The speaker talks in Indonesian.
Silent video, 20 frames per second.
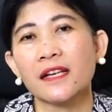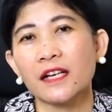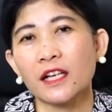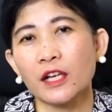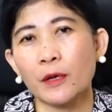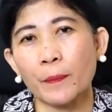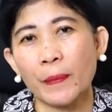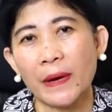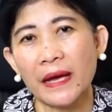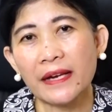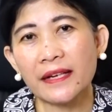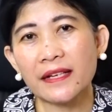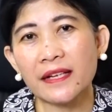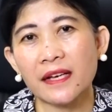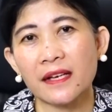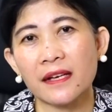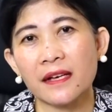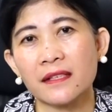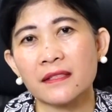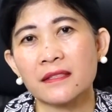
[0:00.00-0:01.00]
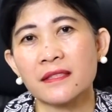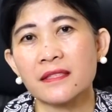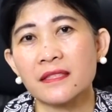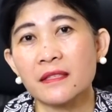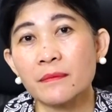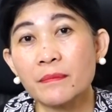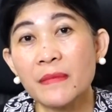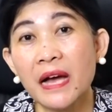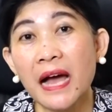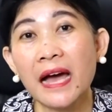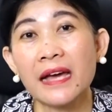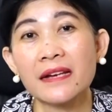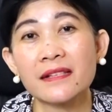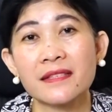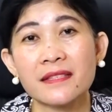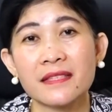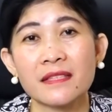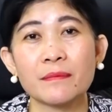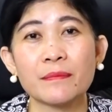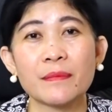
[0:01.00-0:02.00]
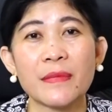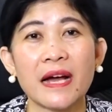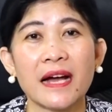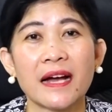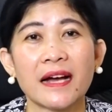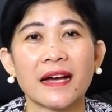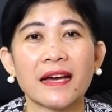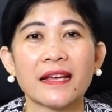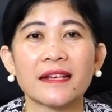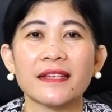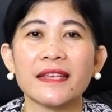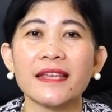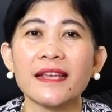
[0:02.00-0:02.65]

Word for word: kepada sesembahan-sesembahan